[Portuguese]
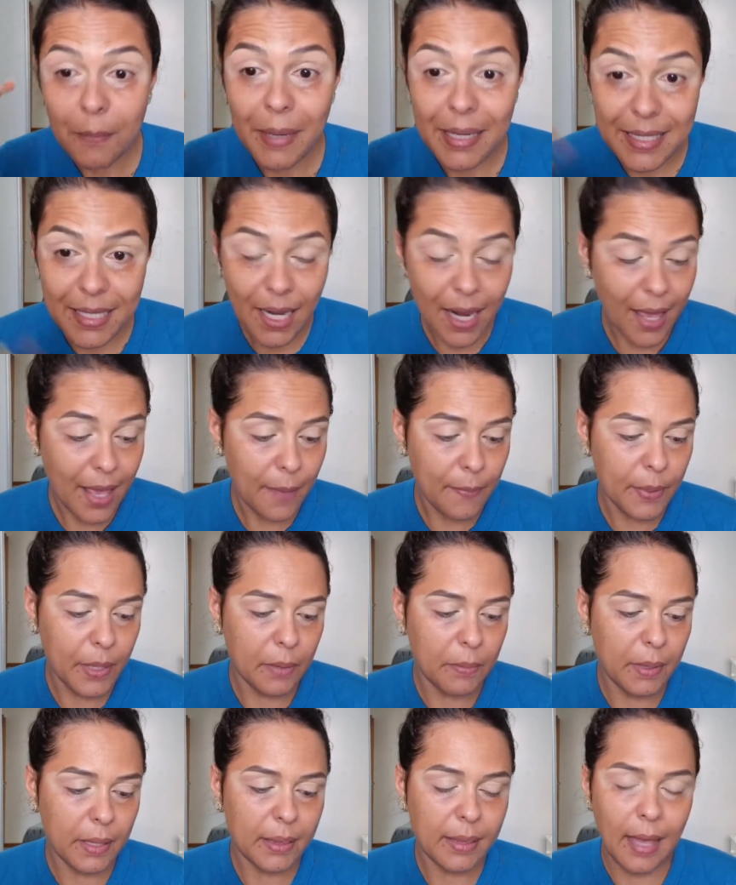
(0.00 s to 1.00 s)
Mas ela é
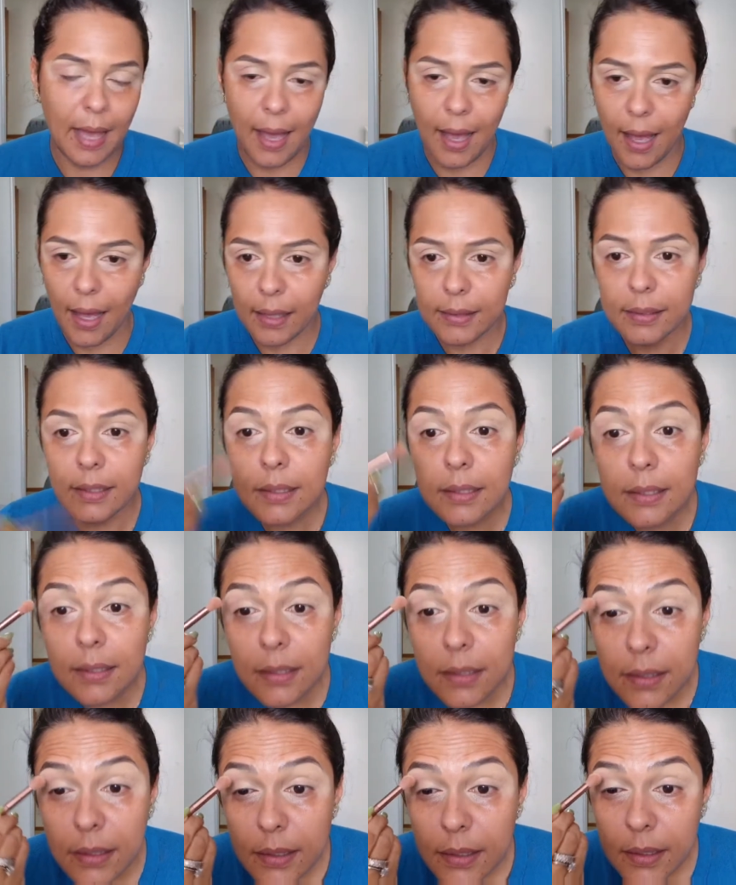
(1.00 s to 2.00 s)

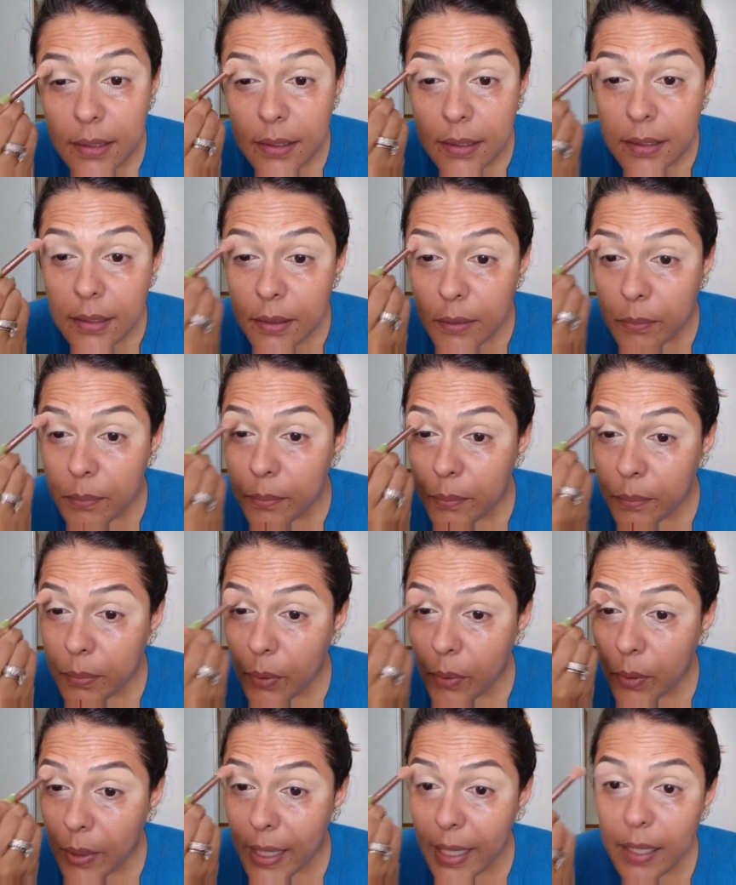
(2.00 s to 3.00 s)
pigmentada,
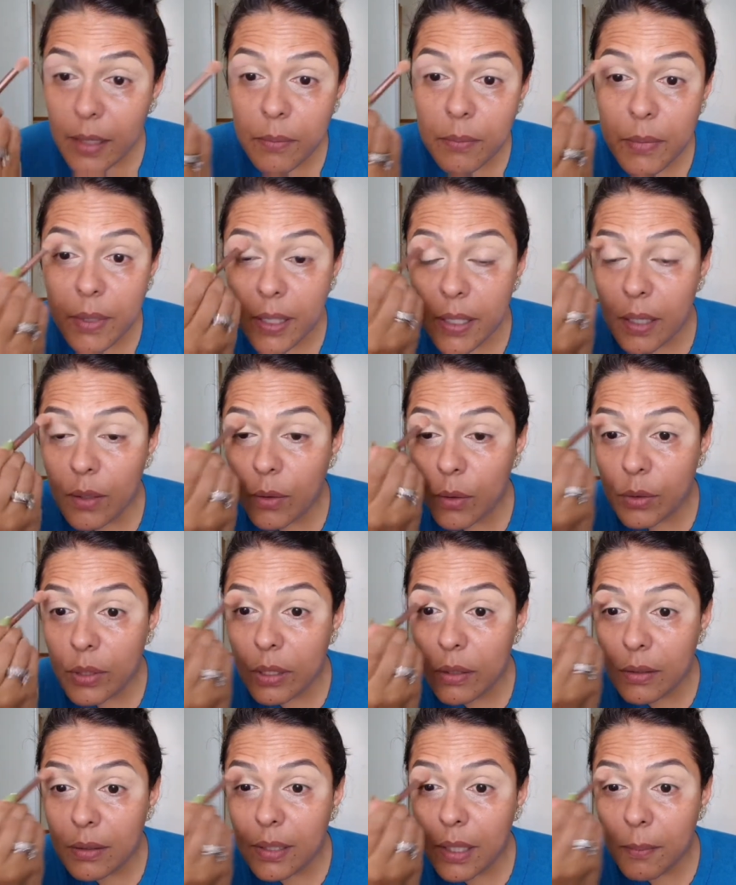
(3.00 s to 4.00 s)
porém, em mim, eu
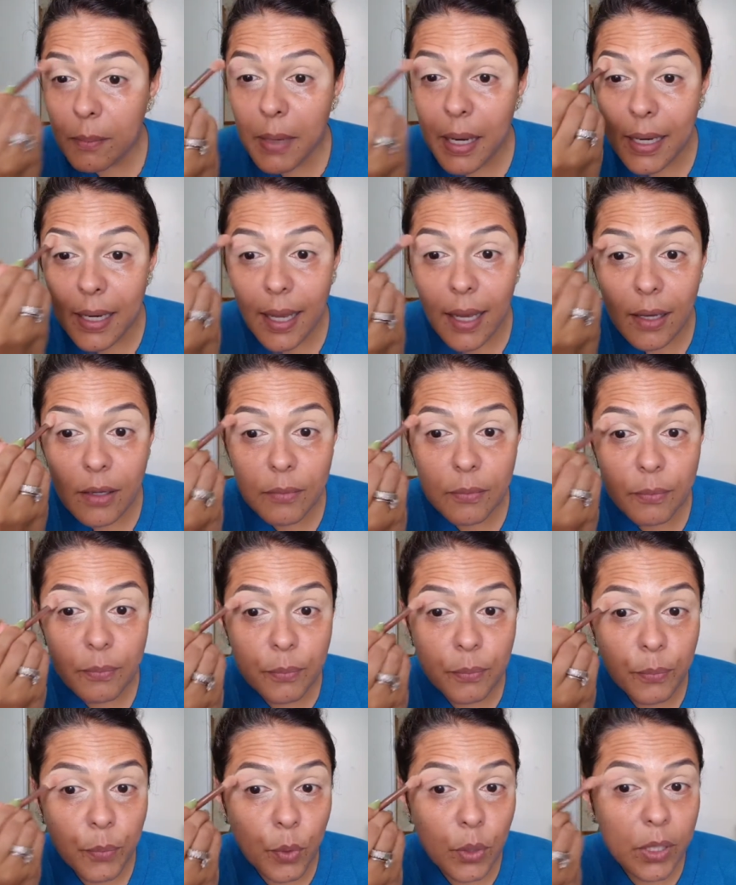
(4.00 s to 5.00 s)
tenho que trabalhar
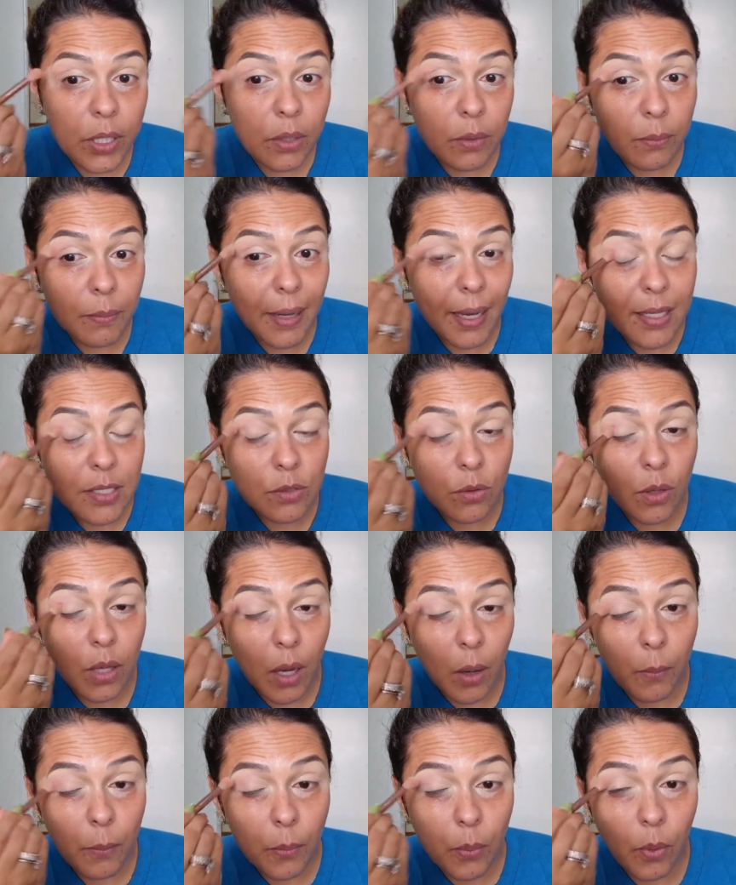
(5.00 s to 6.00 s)
um pouquinho mais,
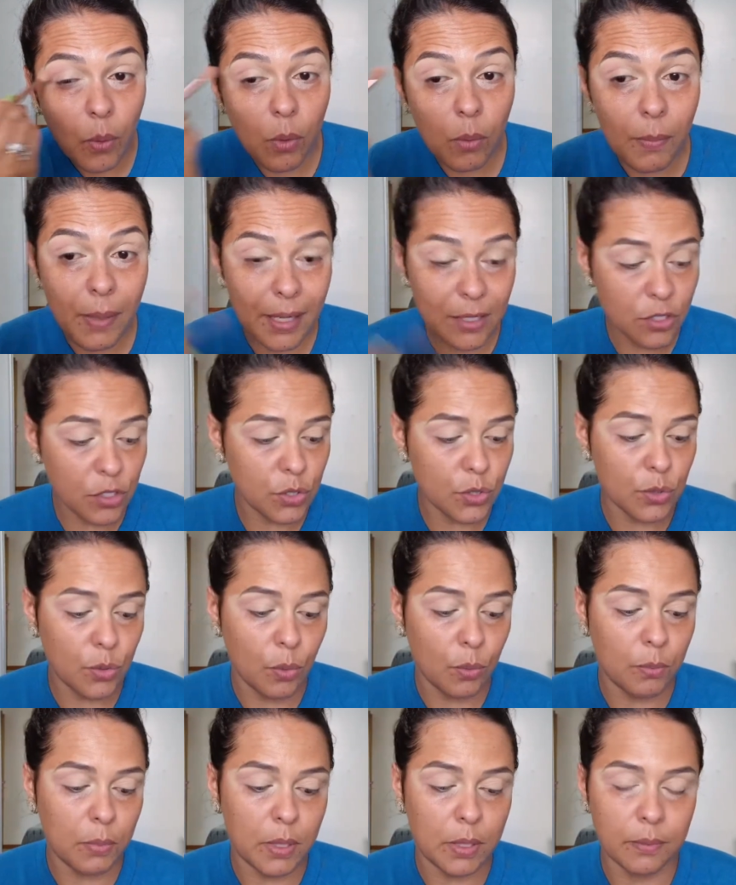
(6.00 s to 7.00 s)
colocar um pouco mais de
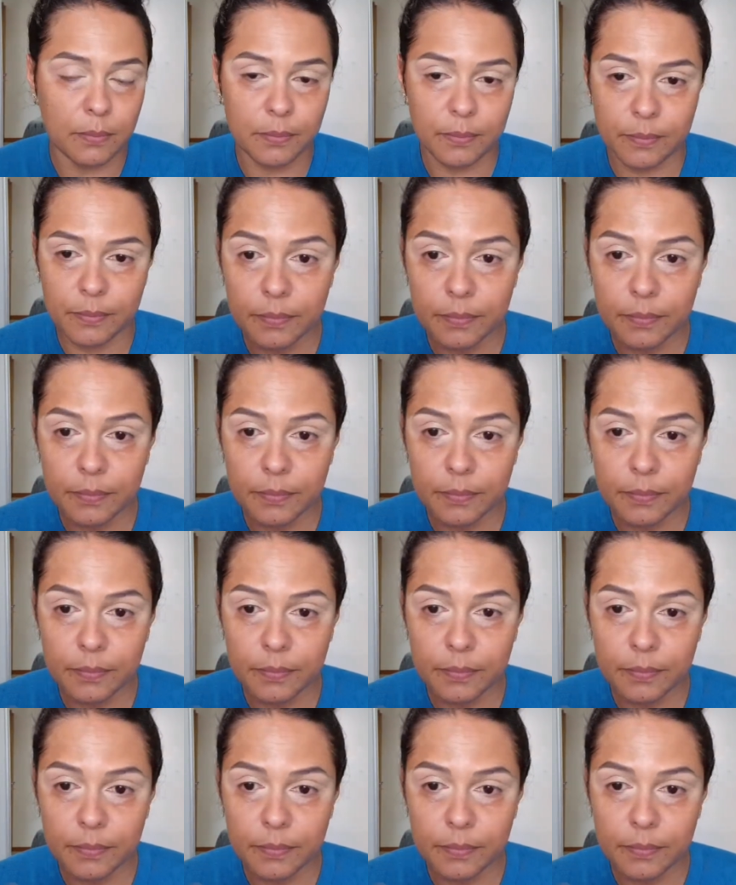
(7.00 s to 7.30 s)
sombra.